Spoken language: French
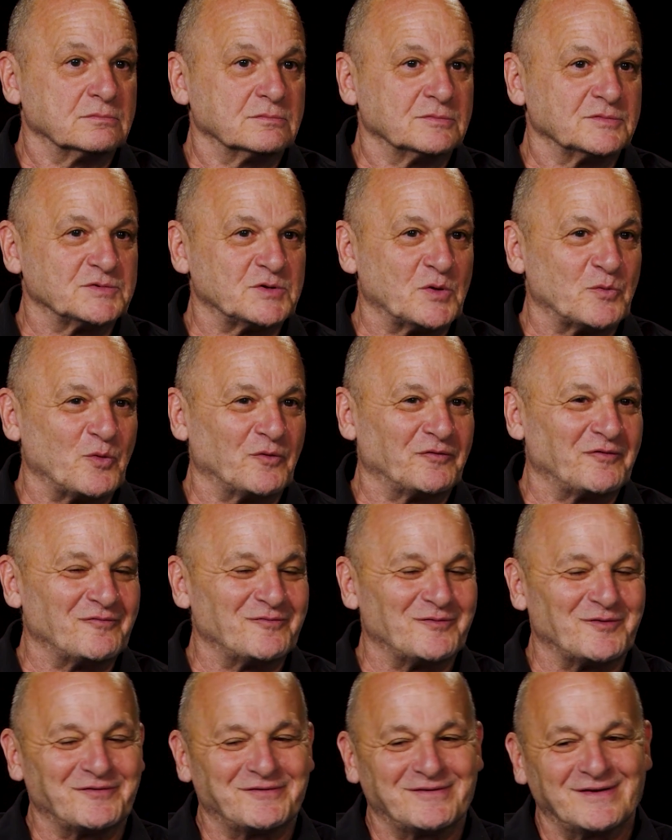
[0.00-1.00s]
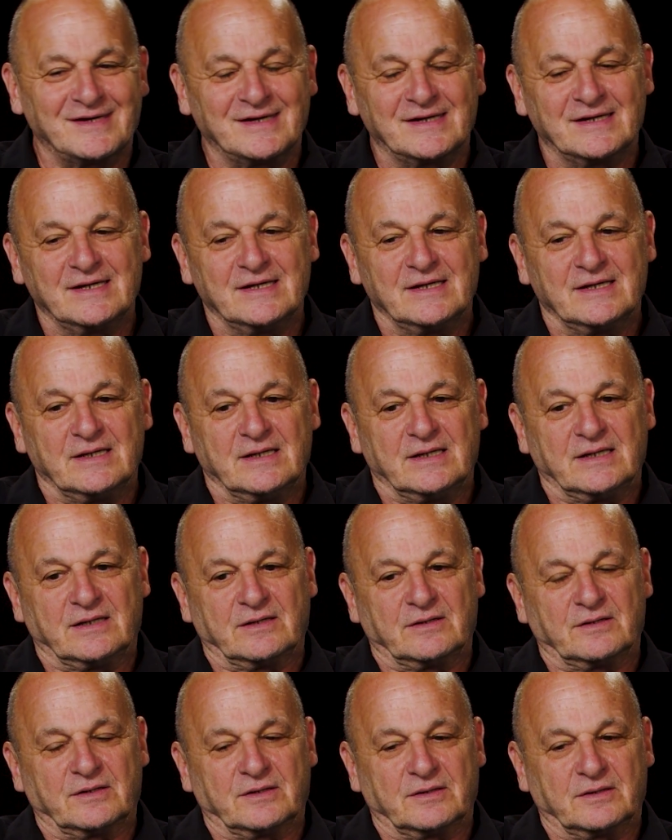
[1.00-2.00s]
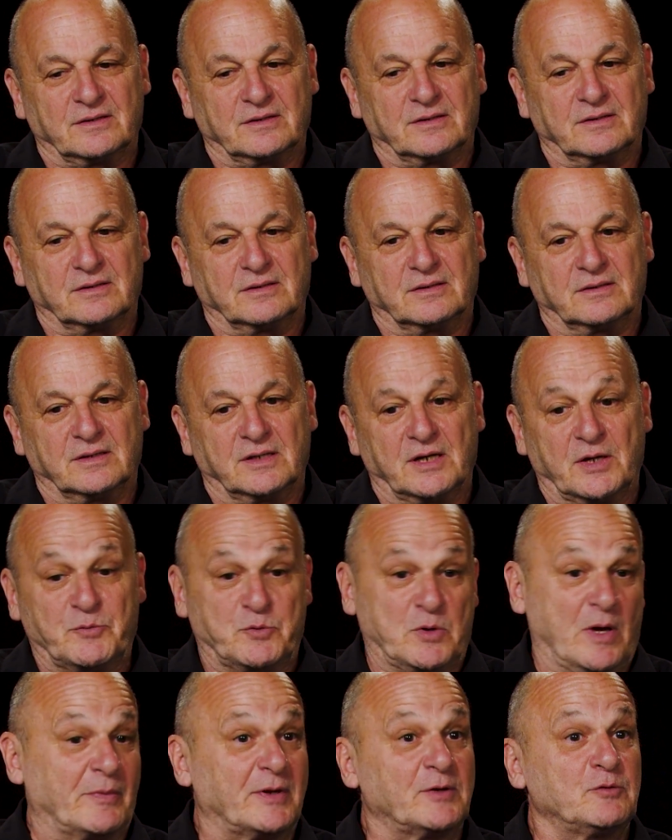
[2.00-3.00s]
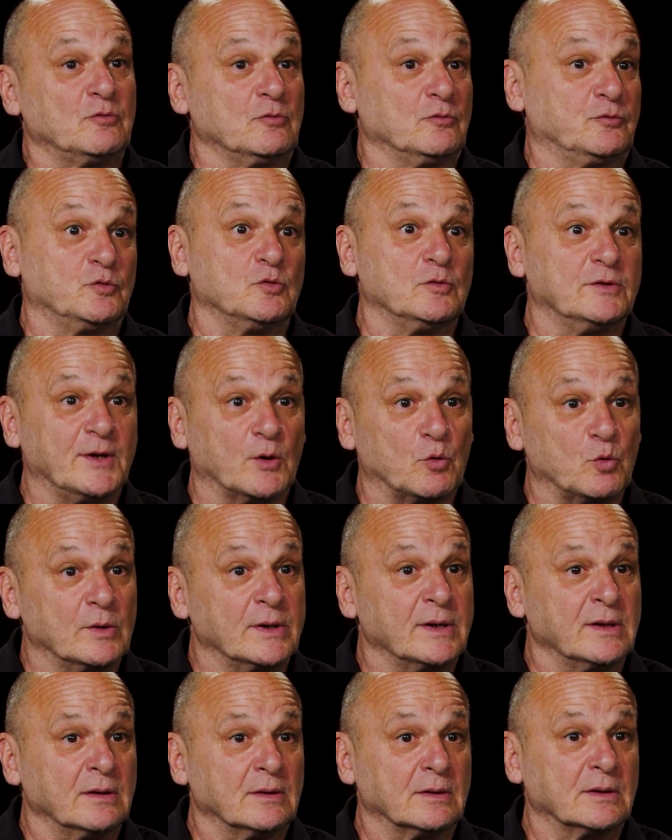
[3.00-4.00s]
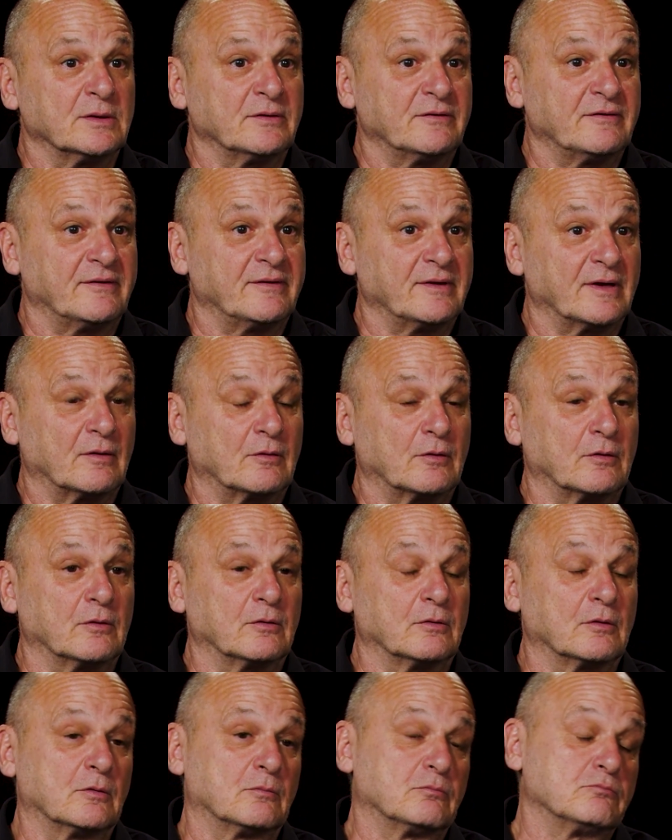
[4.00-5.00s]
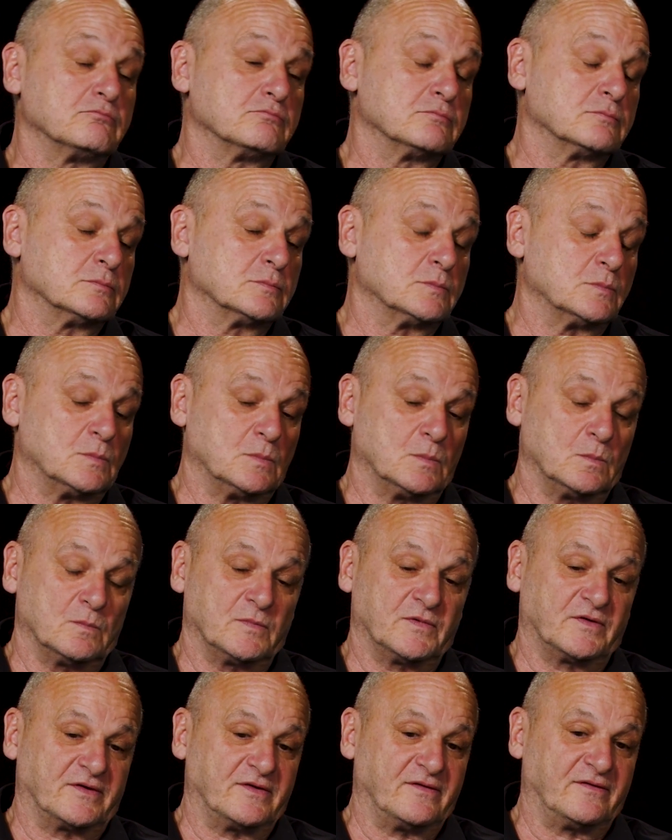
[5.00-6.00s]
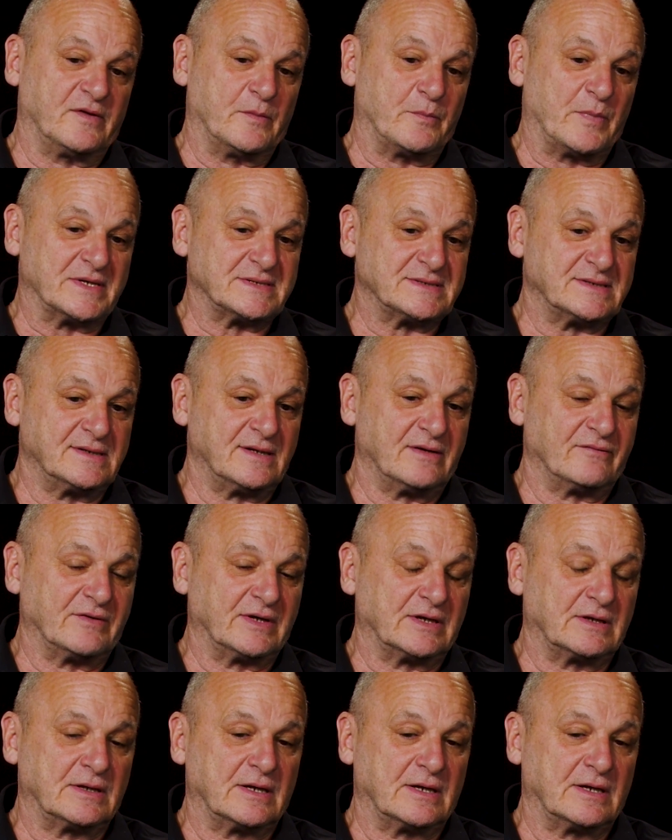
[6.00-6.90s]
100% euh, français. et puis après, tout, le déroulé, hein. c'est-à-dire que ce qui s'est passé avec,